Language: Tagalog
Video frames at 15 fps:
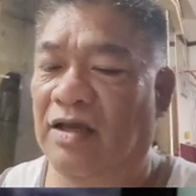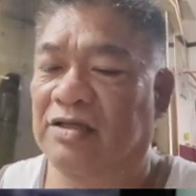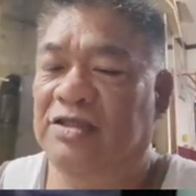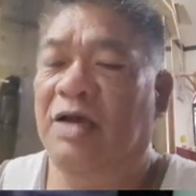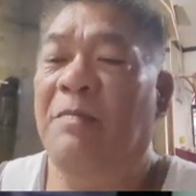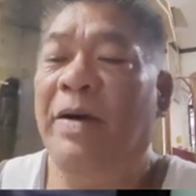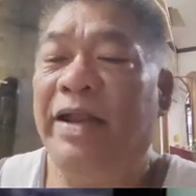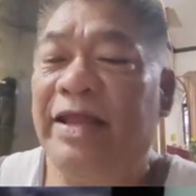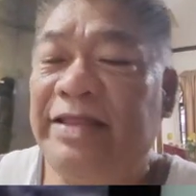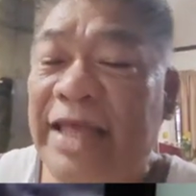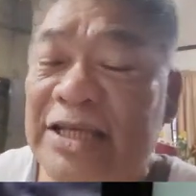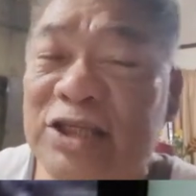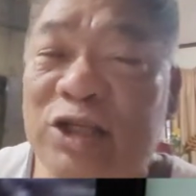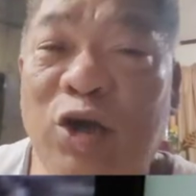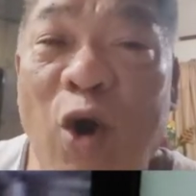si
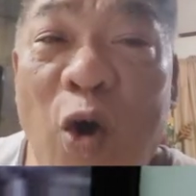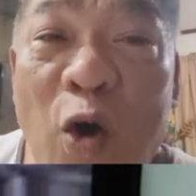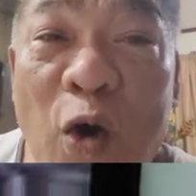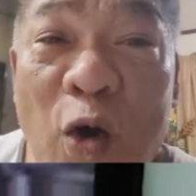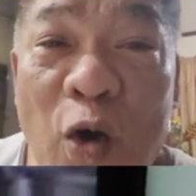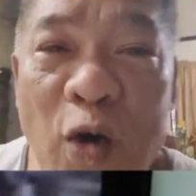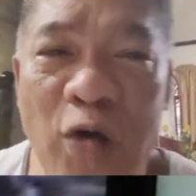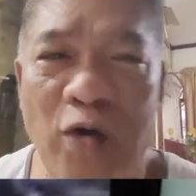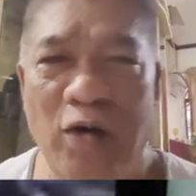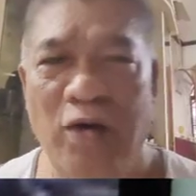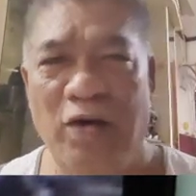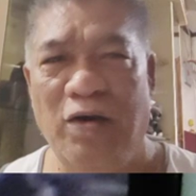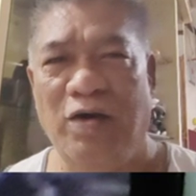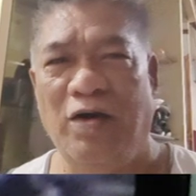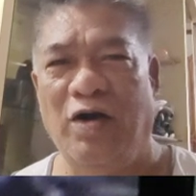Marites Coho.
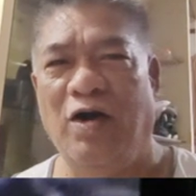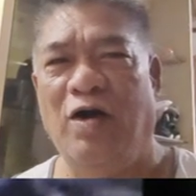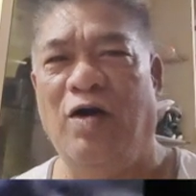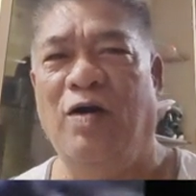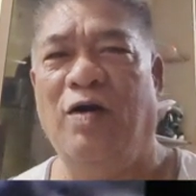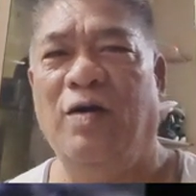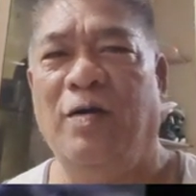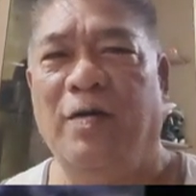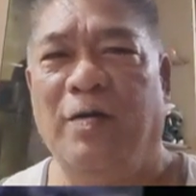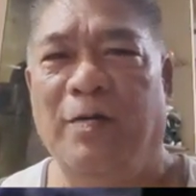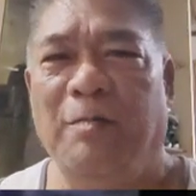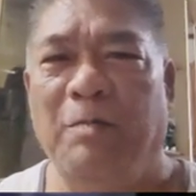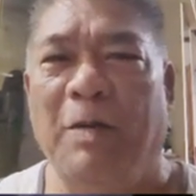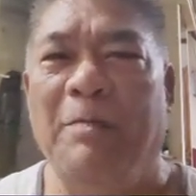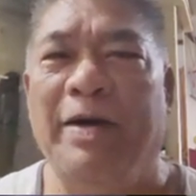Oh,
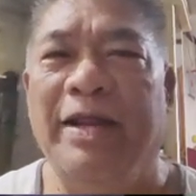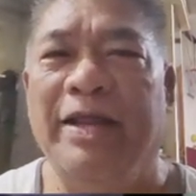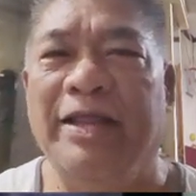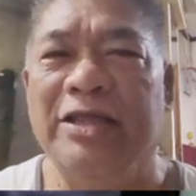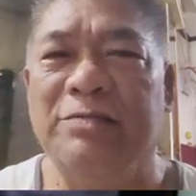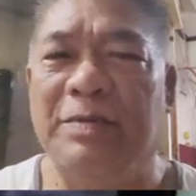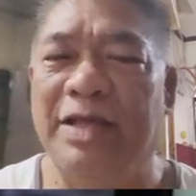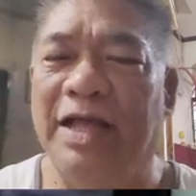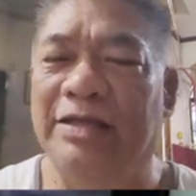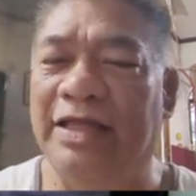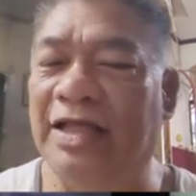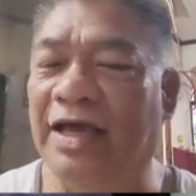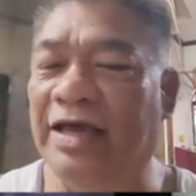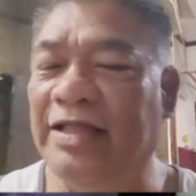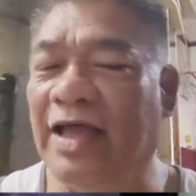Ma'am Marites, binati
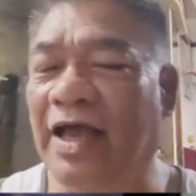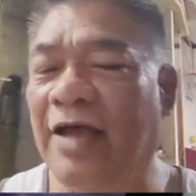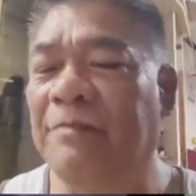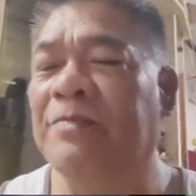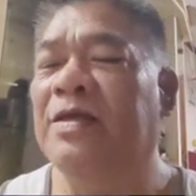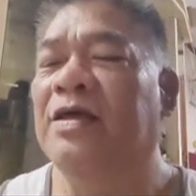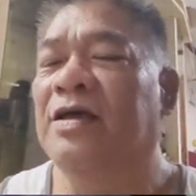na kita. Ah.